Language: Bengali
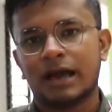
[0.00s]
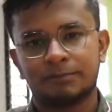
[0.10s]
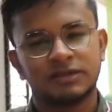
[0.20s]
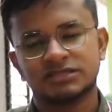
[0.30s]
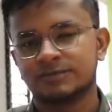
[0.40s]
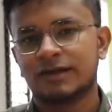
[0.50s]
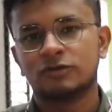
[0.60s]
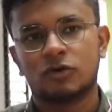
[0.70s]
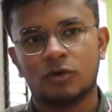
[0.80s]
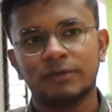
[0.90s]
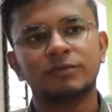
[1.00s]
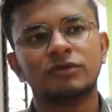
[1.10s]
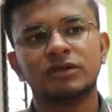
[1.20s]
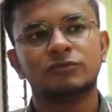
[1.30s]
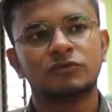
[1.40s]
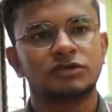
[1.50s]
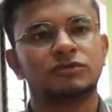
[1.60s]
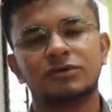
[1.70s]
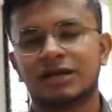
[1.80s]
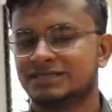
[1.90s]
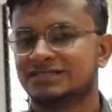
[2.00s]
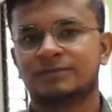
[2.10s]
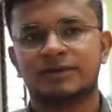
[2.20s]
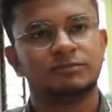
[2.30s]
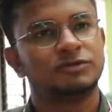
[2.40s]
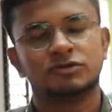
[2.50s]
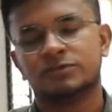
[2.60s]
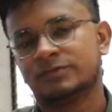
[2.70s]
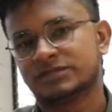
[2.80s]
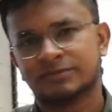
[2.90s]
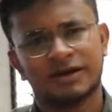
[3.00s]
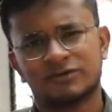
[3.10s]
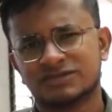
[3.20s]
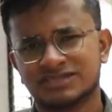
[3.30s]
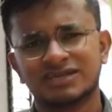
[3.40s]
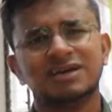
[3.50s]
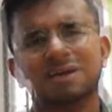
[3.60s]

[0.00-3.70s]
আপনাদের যে ভালো হবে বলে মনে করলে আসতে পারেন ভিতরে পেজটা ভালো আছে